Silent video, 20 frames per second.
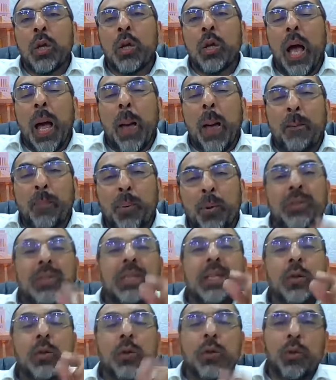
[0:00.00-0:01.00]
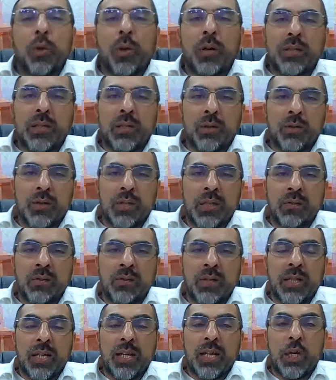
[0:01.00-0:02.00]
euh, un petit lieu de résidence
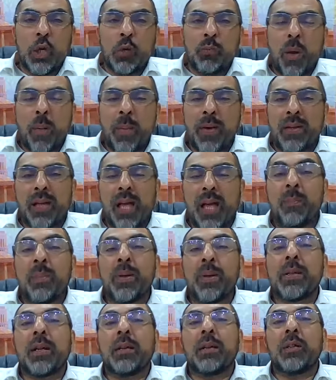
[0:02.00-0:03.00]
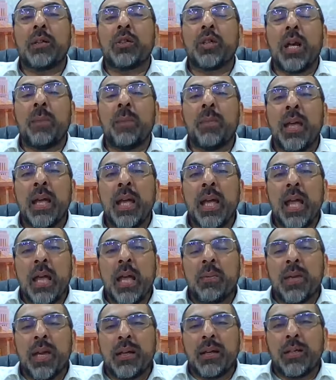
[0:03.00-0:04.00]
divine, et qui nous permettra, Bezrat Hachem,
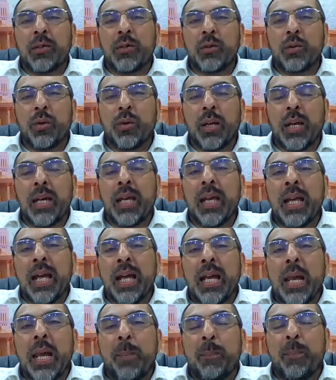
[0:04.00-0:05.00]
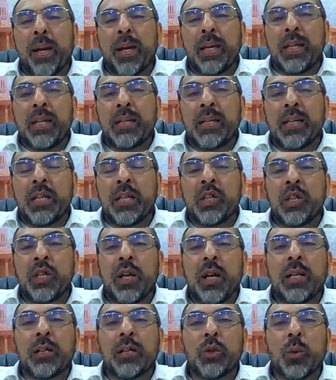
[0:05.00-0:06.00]
eh bien, d'assurer la pérennité des
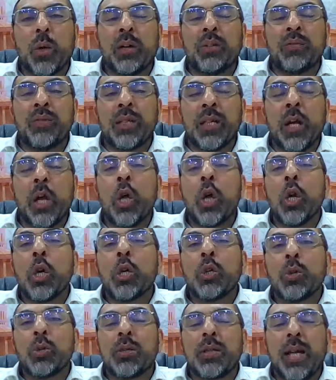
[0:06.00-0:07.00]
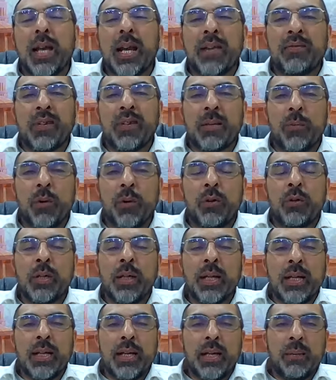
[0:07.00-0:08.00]
générations à venir jusqu'à
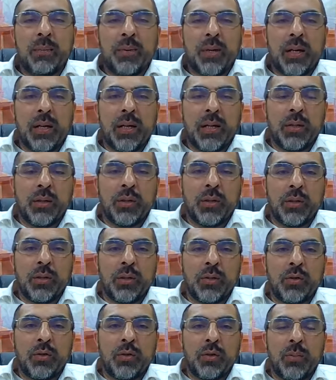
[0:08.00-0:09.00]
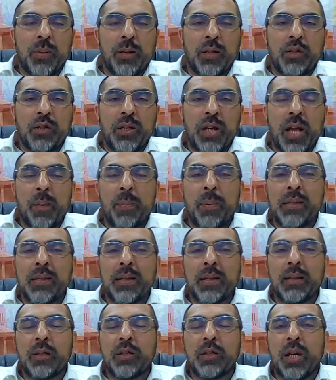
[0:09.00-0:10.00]
l'avènement eh bien, euh, du Mashiach,
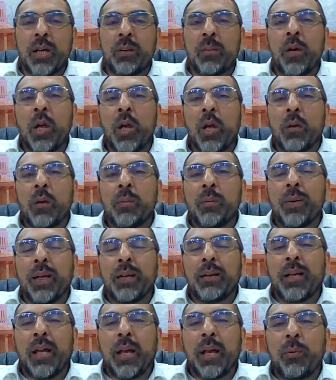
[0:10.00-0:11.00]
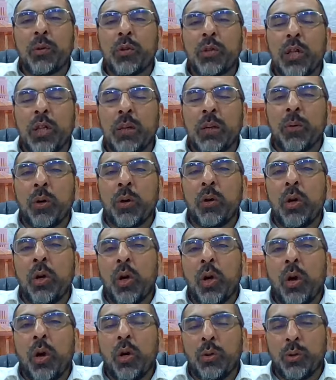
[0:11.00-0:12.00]
Bezrat Hachem, bien très prochainement,
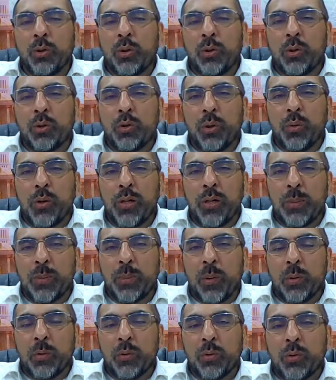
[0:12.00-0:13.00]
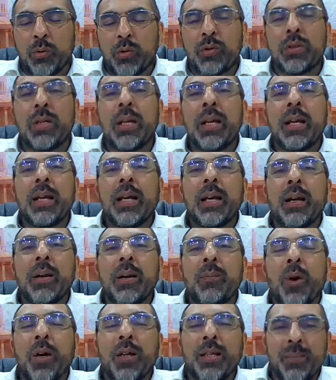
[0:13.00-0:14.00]
en notre temps, nous l'espérons tous.
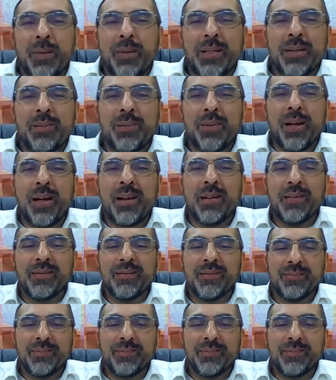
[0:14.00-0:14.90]
Moadim et Simcha.